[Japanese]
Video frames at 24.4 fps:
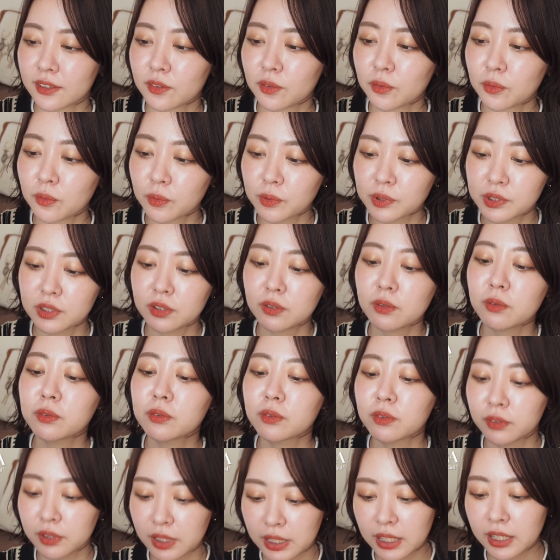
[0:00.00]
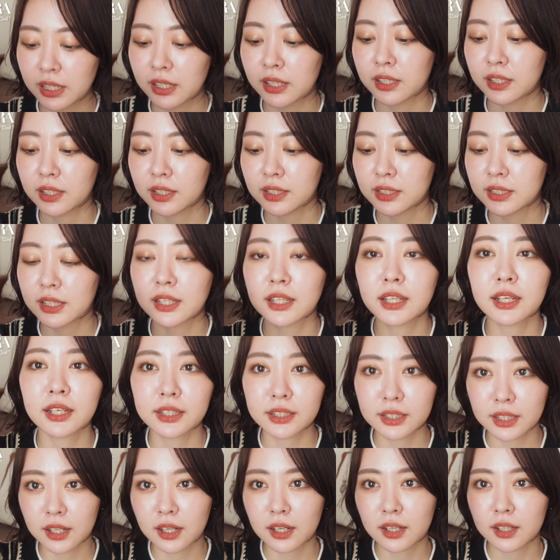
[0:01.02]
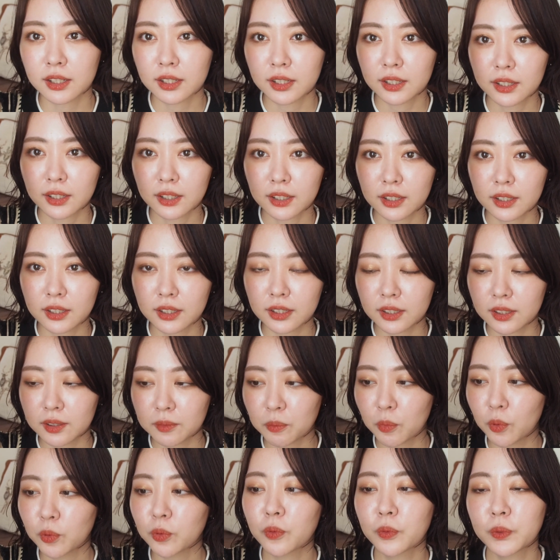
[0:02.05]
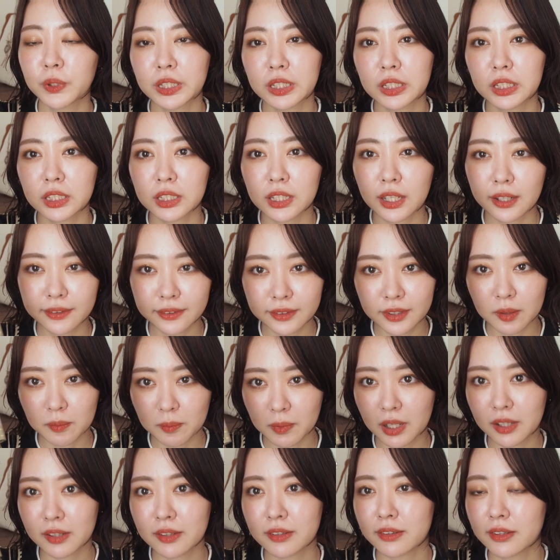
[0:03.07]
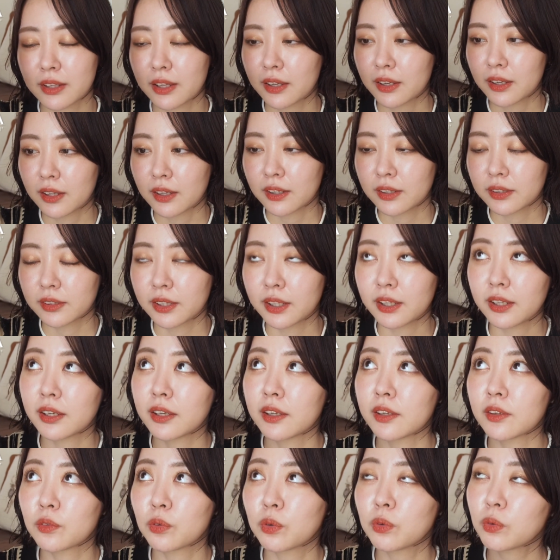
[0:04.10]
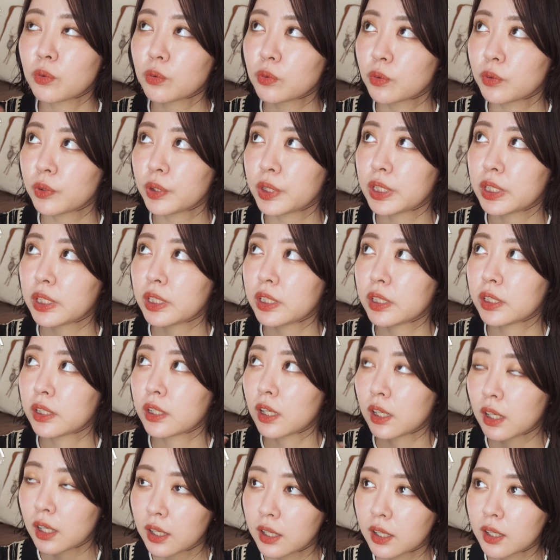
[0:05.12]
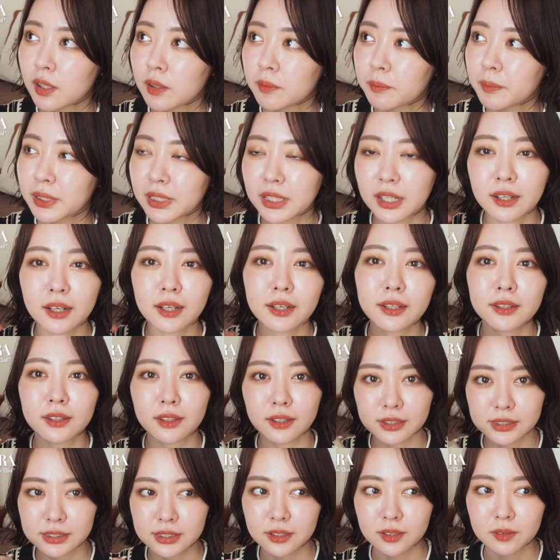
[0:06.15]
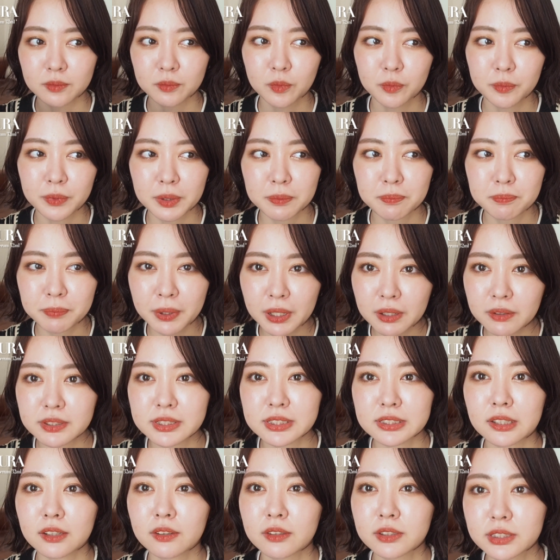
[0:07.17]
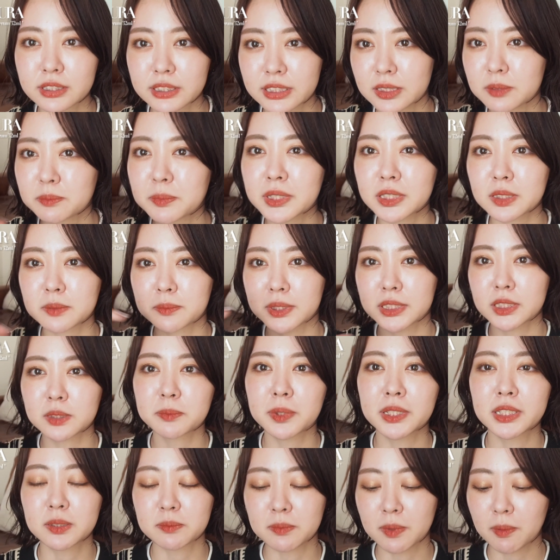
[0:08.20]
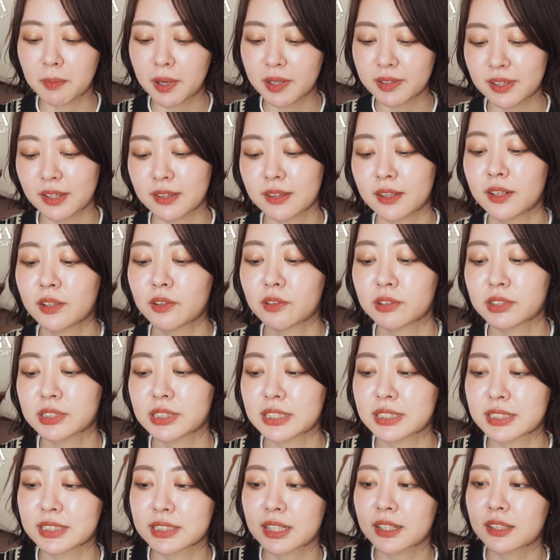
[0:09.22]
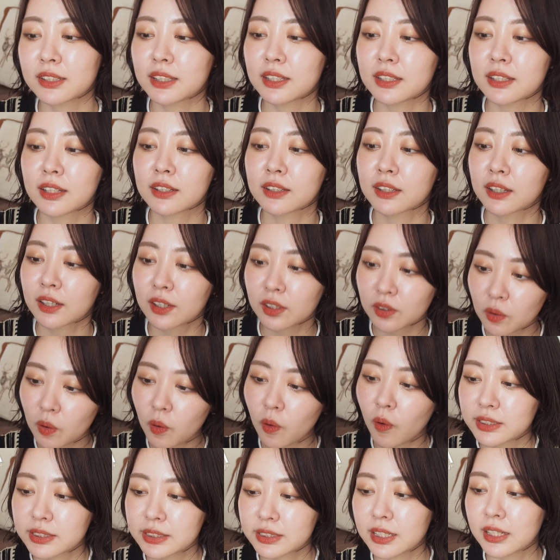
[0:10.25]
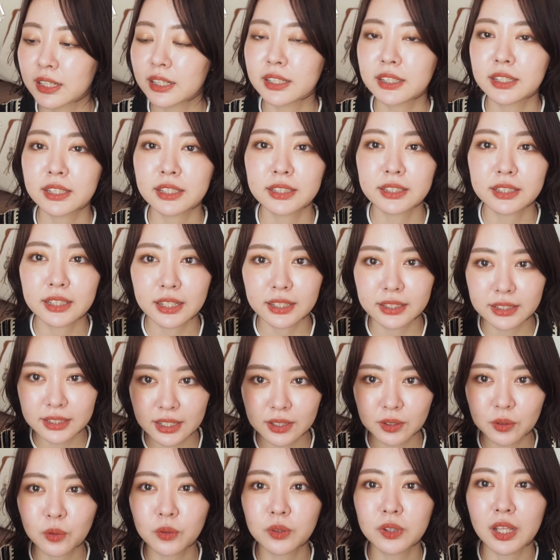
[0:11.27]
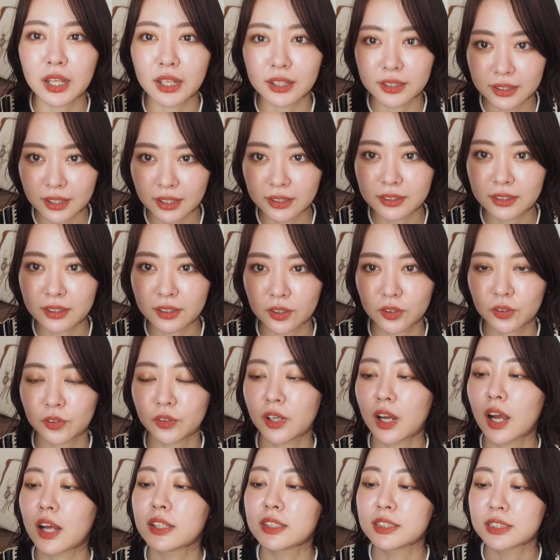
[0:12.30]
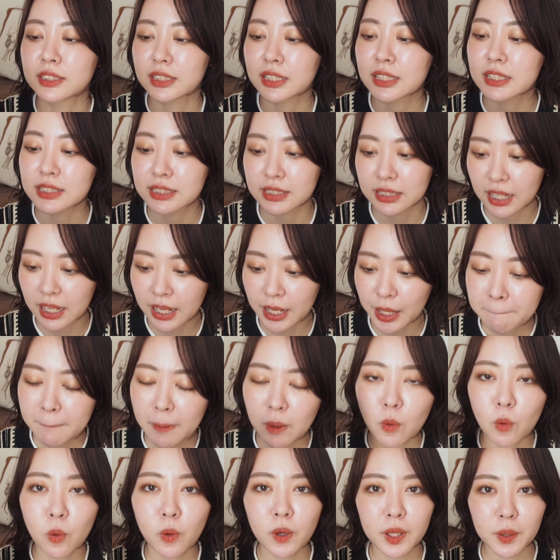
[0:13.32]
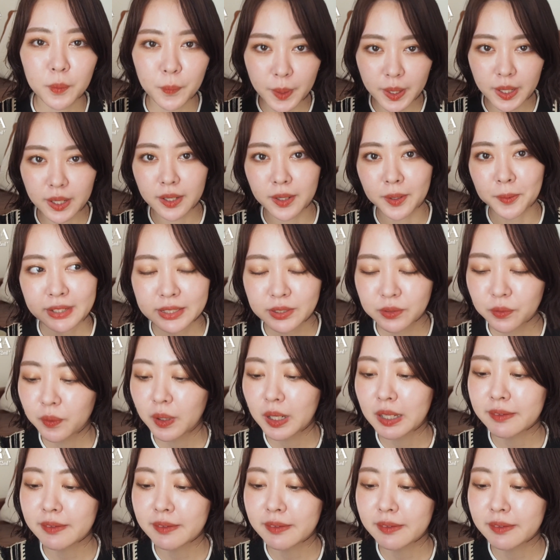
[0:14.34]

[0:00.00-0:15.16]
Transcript: そのお仕事でいただいたものになってます。でその時から、まあ、高いからさもういっぱいは使わずちまちまちまちま混ぜたりとかして使ってたんだけど、使い切っていて取ってやったっていう感じですね。まあ、これはヒト幹